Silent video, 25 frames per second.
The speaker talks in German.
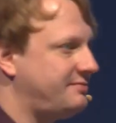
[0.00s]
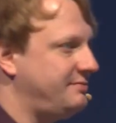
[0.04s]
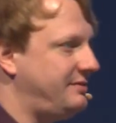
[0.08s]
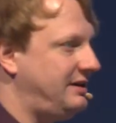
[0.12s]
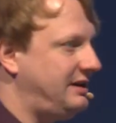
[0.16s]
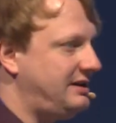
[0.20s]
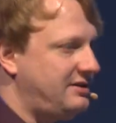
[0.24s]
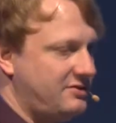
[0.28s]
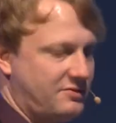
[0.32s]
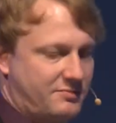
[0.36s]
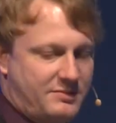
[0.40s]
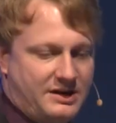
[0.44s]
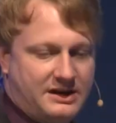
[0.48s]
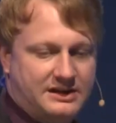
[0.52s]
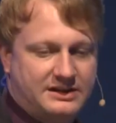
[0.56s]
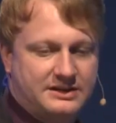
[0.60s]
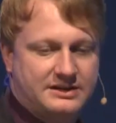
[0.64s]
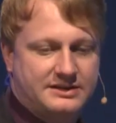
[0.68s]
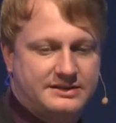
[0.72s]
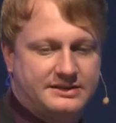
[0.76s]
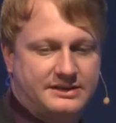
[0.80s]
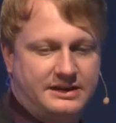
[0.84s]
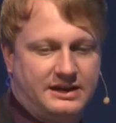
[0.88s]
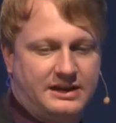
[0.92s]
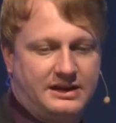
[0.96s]
Medium
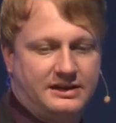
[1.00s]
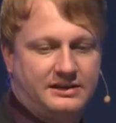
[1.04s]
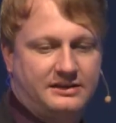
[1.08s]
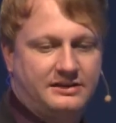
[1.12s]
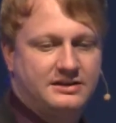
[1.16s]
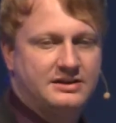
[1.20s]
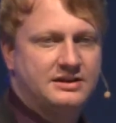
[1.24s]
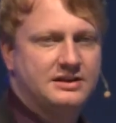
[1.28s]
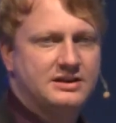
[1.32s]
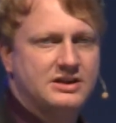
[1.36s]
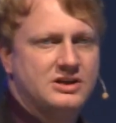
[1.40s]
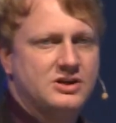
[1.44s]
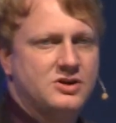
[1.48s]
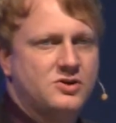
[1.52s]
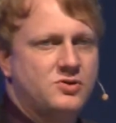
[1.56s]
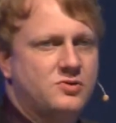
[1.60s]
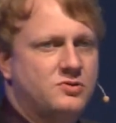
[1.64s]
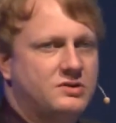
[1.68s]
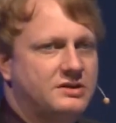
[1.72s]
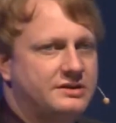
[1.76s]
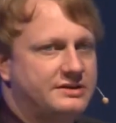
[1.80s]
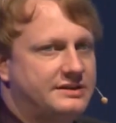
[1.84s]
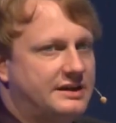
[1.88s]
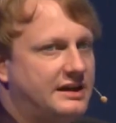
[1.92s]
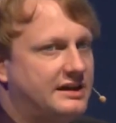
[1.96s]
angesehen und
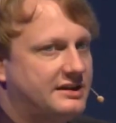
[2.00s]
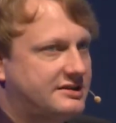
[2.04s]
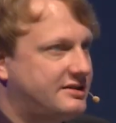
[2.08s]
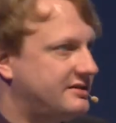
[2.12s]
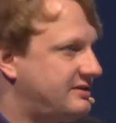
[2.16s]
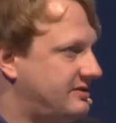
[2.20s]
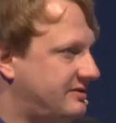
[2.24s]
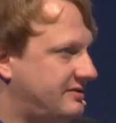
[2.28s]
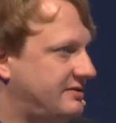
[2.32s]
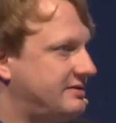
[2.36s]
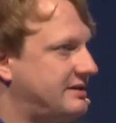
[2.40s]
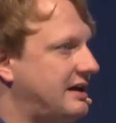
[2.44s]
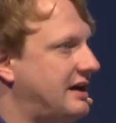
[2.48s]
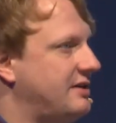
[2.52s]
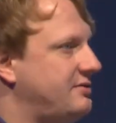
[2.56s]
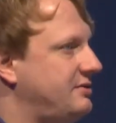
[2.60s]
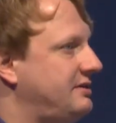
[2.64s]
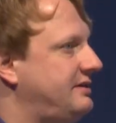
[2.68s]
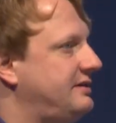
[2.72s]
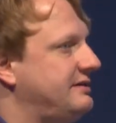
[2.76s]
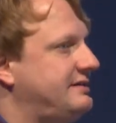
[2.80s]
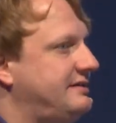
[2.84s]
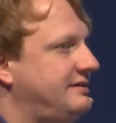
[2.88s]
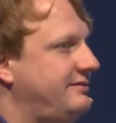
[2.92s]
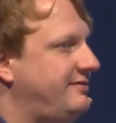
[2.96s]
gesagt, dadurch,
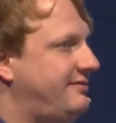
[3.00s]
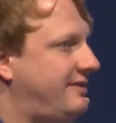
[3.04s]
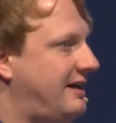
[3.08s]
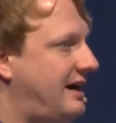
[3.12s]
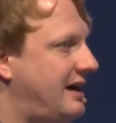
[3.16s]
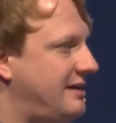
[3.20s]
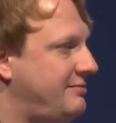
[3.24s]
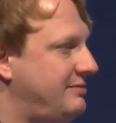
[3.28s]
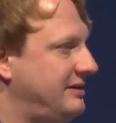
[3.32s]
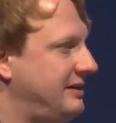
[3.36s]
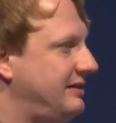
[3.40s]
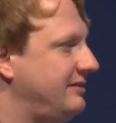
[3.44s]
dass die Farbe